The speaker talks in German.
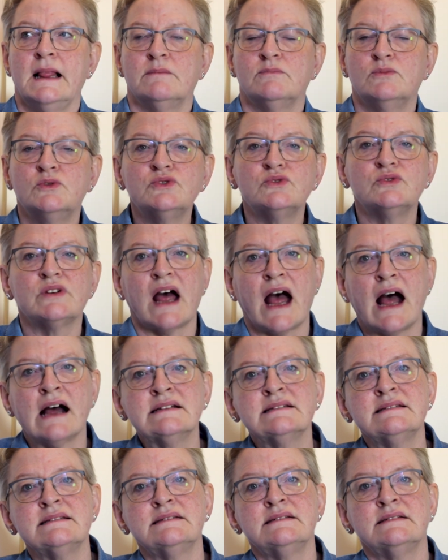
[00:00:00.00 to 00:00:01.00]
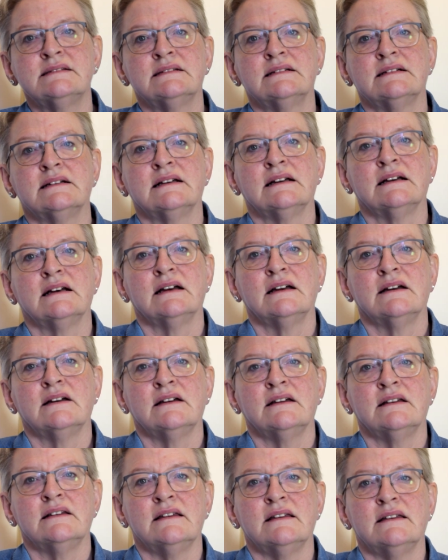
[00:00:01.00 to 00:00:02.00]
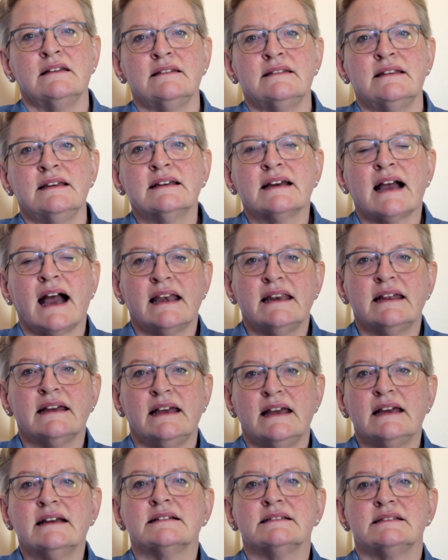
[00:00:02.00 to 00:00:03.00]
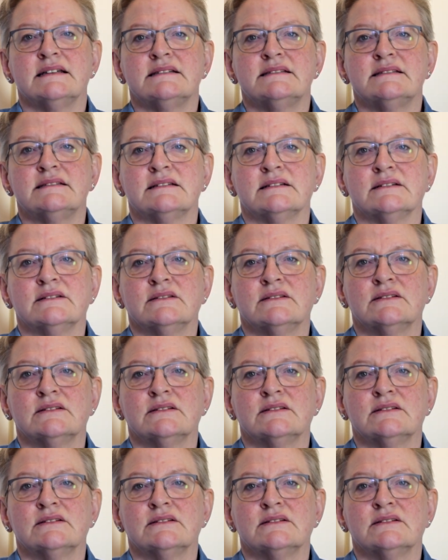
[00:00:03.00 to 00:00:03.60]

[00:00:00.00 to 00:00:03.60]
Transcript: Mut und Angst sind keine Gegensätze,